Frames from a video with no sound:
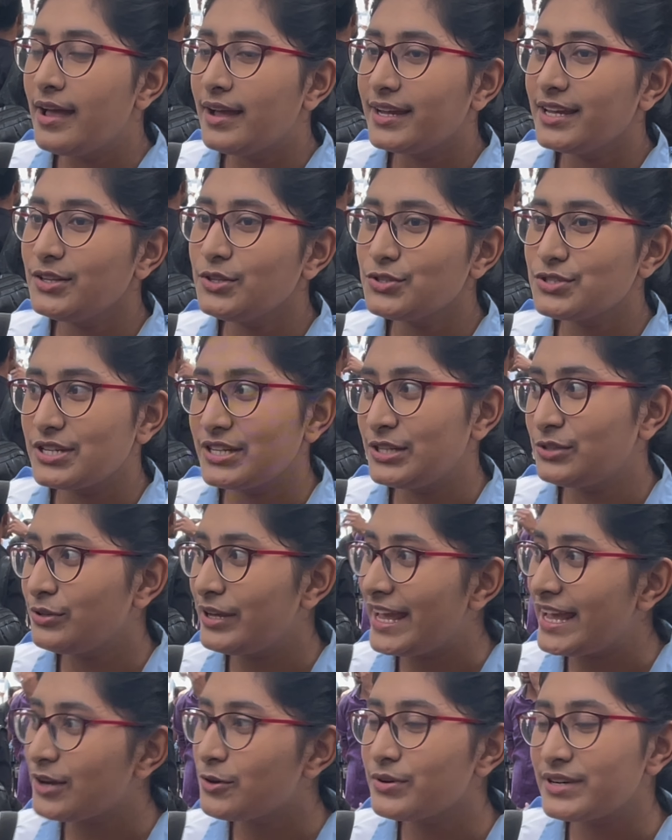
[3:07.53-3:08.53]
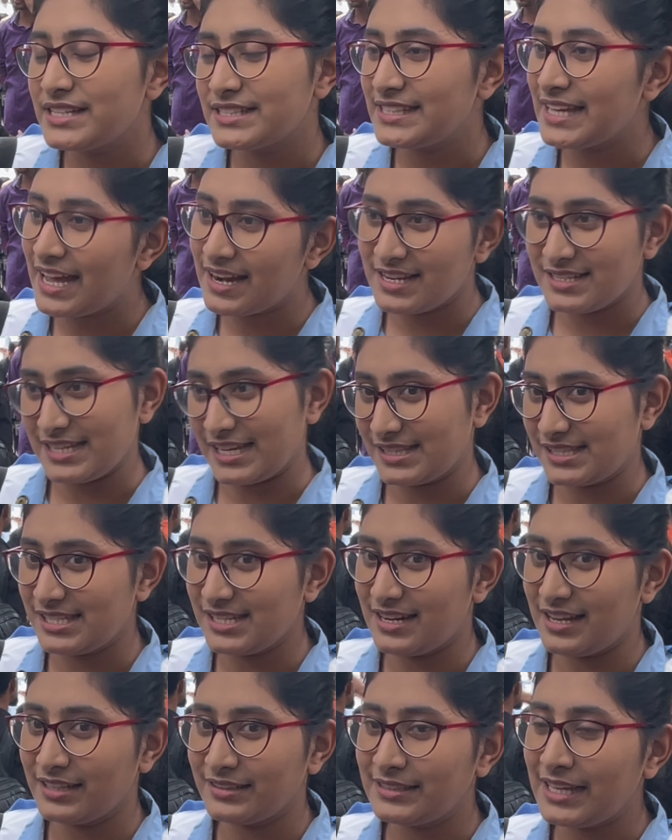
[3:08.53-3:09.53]
কিন্তু যেহেতু একুরেসি আনা যাচ্ছে
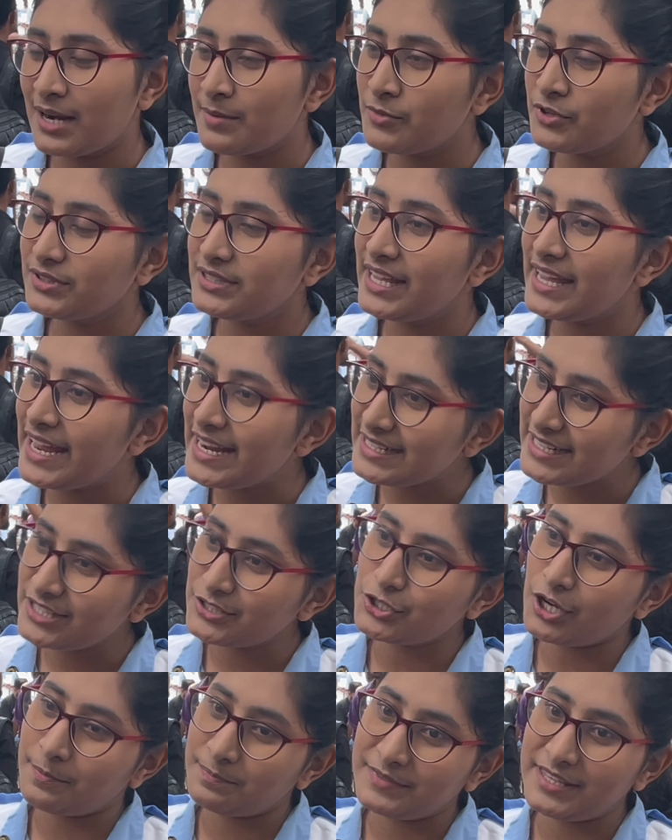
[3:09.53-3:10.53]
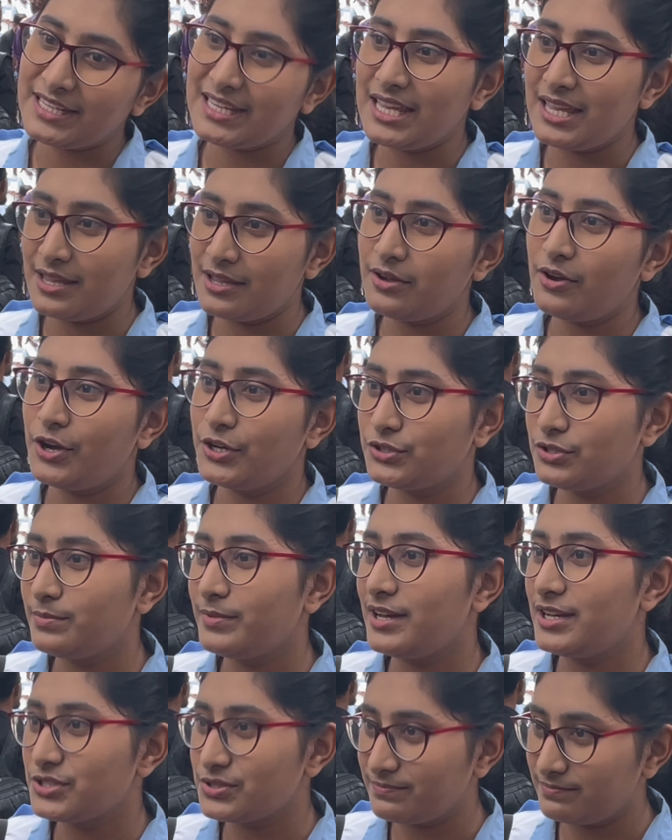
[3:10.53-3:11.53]
না তার মধ্যে এটাই সব থেকে হয়তো
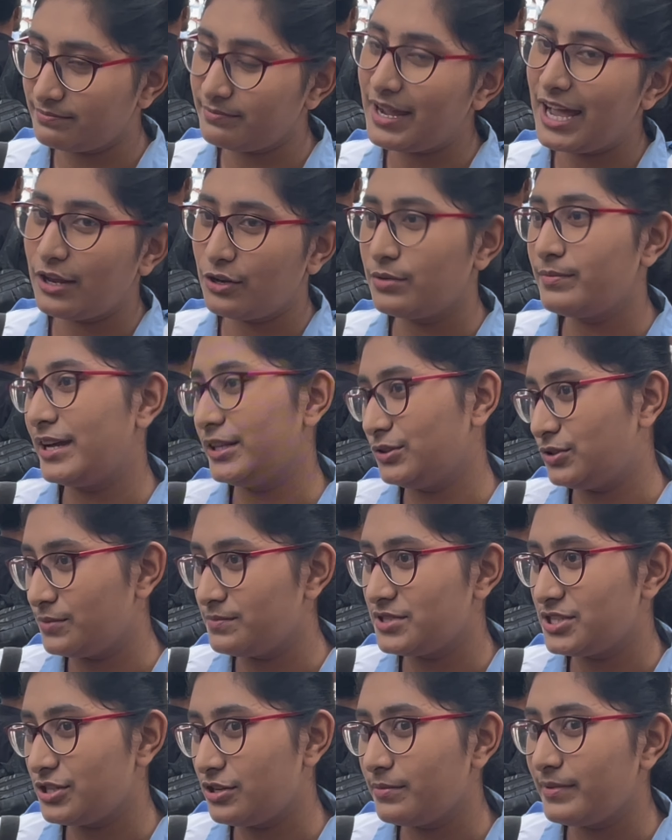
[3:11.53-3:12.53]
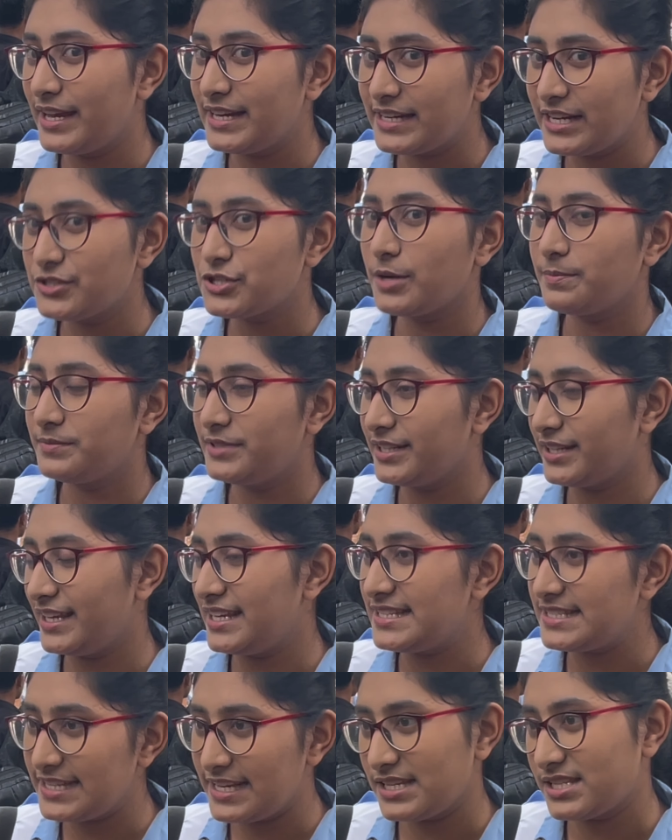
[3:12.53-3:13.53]
বা ভালো মাধ্যম ছিল বা এটাই সব থেকে
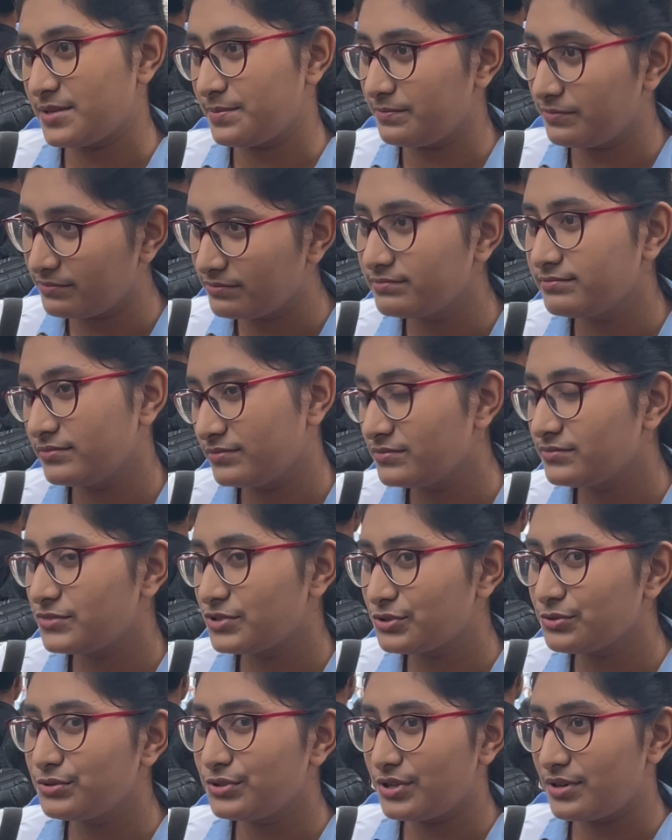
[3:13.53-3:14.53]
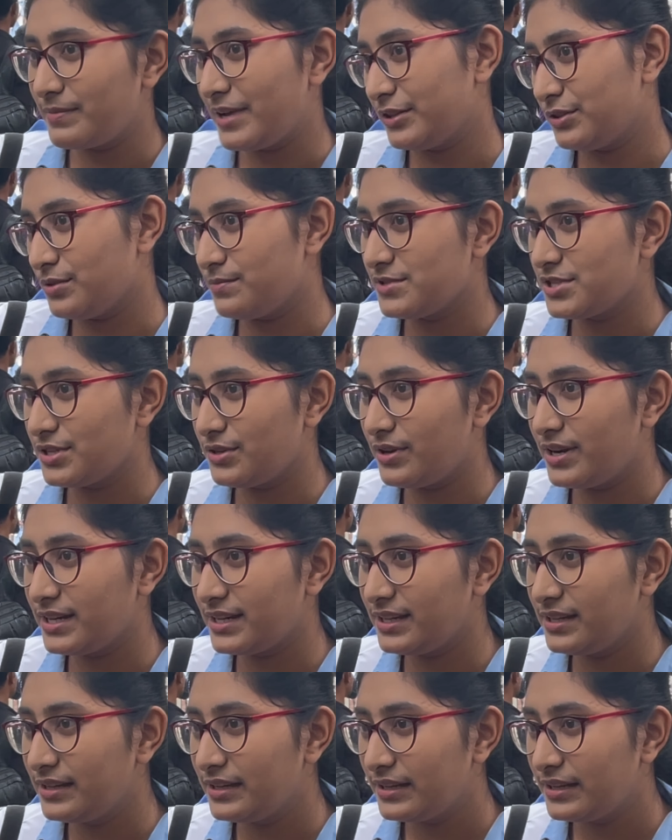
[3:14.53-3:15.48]
ইজিয়েস্ট সুন্দর মাধ্যম ছিল আর কি